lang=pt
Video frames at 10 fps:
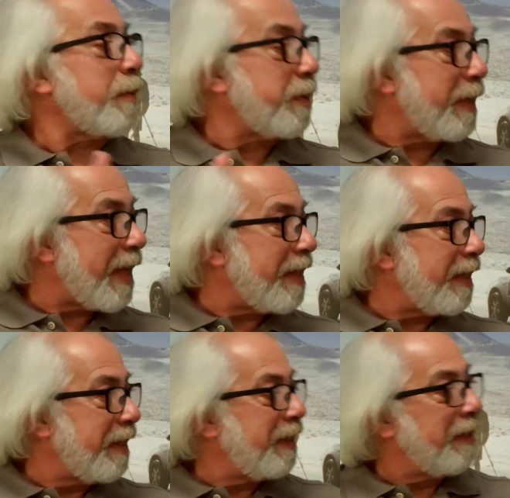possibilidade
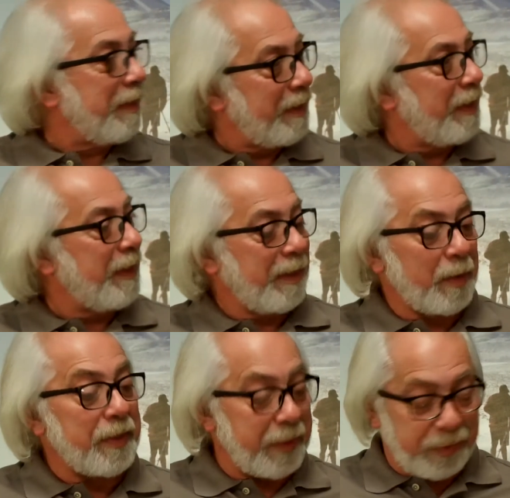de, de
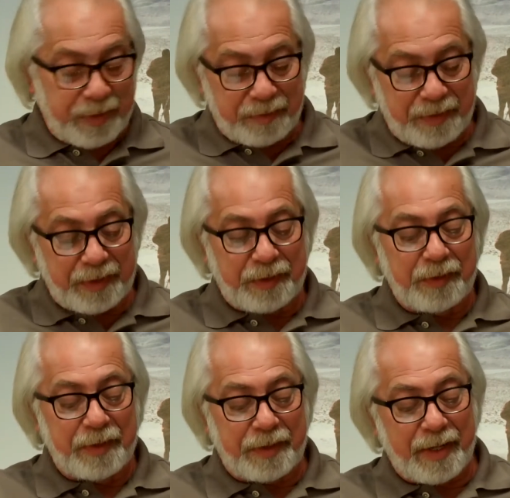conhecer o serviço
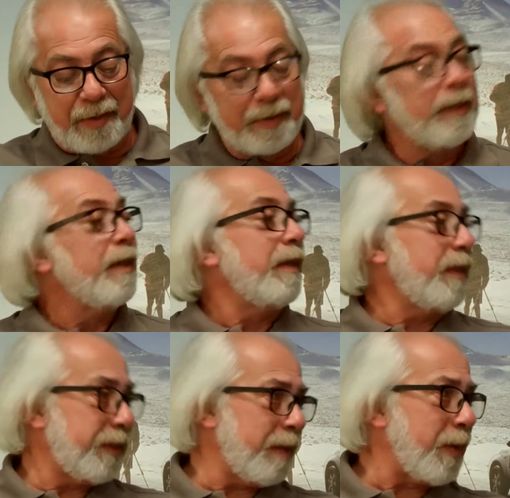do hotel
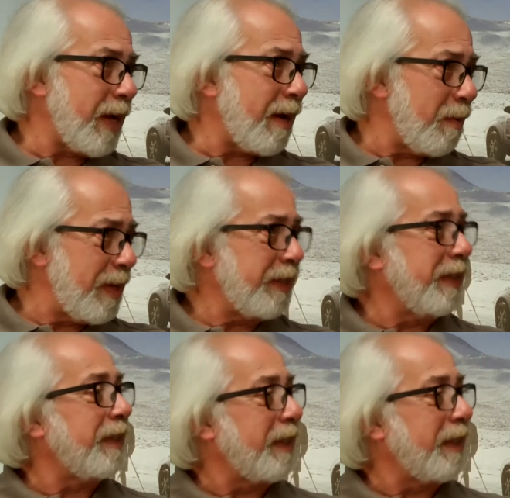e, e saborear realmente,